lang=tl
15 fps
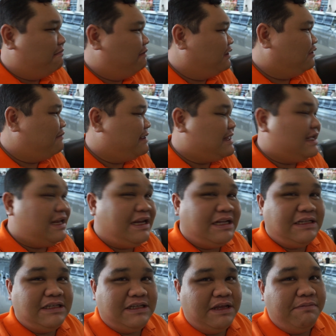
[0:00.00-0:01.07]
Pag tumatagal
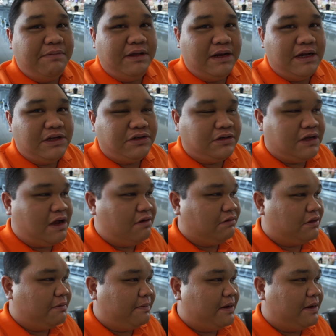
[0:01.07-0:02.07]
kasi sa immigration counter,